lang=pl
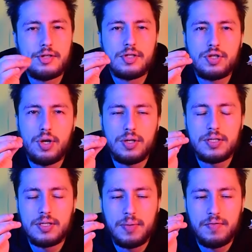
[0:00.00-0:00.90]
Ten
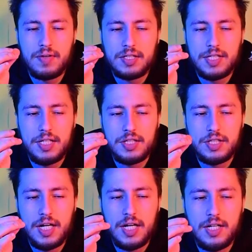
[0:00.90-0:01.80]
sos, mam wrażenie,
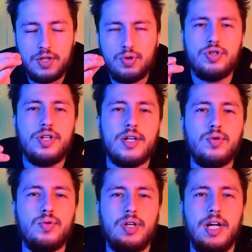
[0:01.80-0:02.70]
że czuć
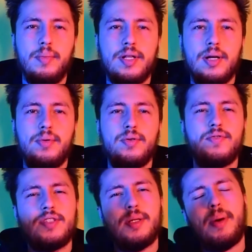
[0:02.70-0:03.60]
granulki, jakby tam był
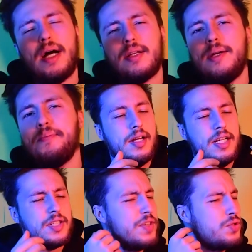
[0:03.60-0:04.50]
wsypany.
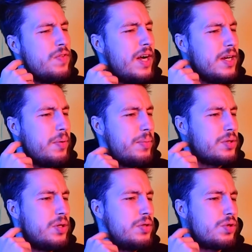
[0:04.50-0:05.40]
Jest wyczuwalna po
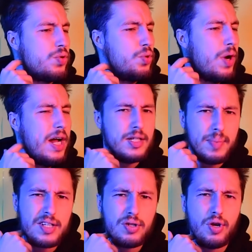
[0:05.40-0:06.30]
prostu jego struktura, ale jest
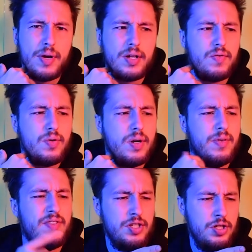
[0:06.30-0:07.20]
bardzo dobre to w ogóle.
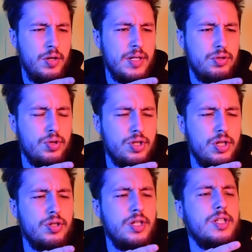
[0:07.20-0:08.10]
Mam wrażenie, że chyba słodsze
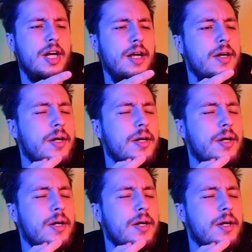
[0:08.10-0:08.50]
troszeczkę,